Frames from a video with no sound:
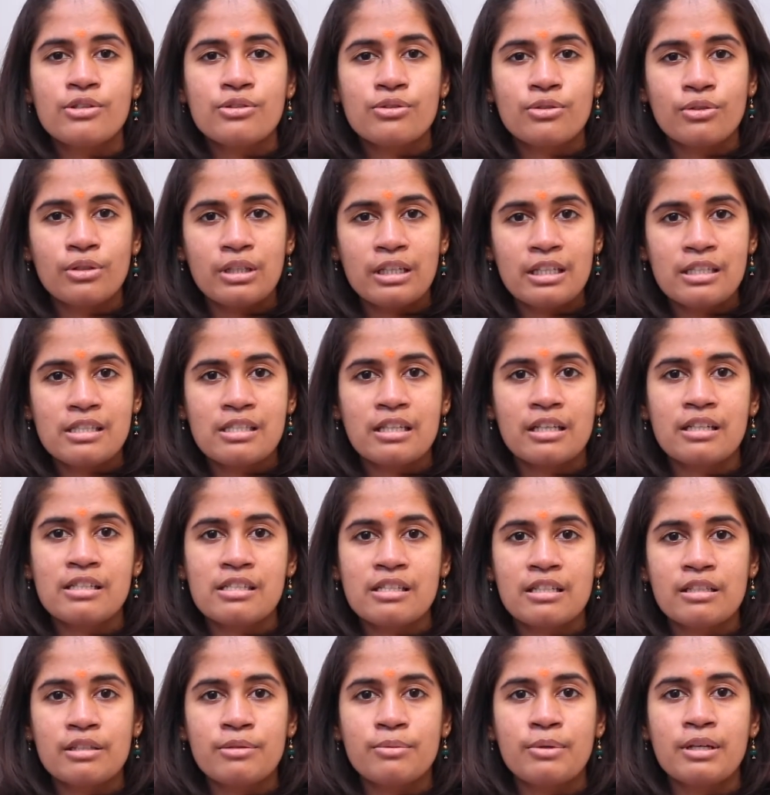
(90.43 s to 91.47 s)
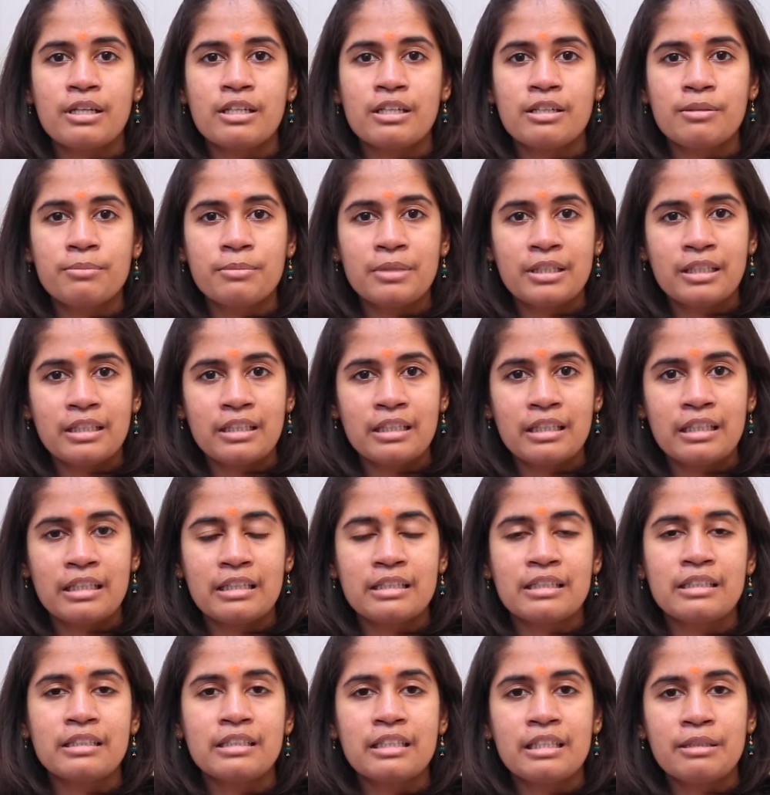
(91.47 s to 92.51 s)
సో ఈ చికిత్సల ద్వారా మనకి
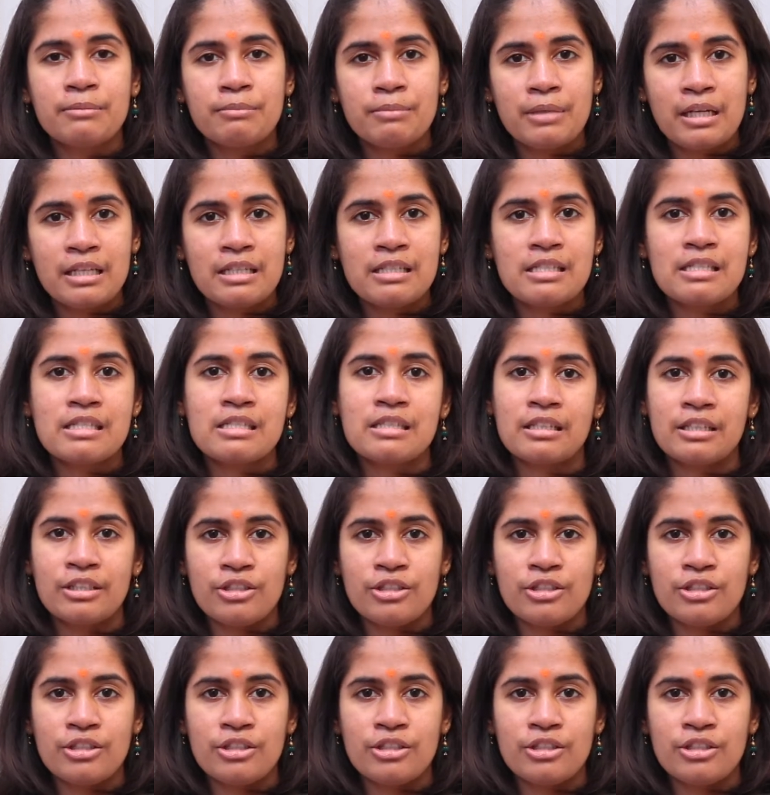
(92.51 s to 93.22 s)
ఏదైతే ఇంబ్యాలెన్స్డ్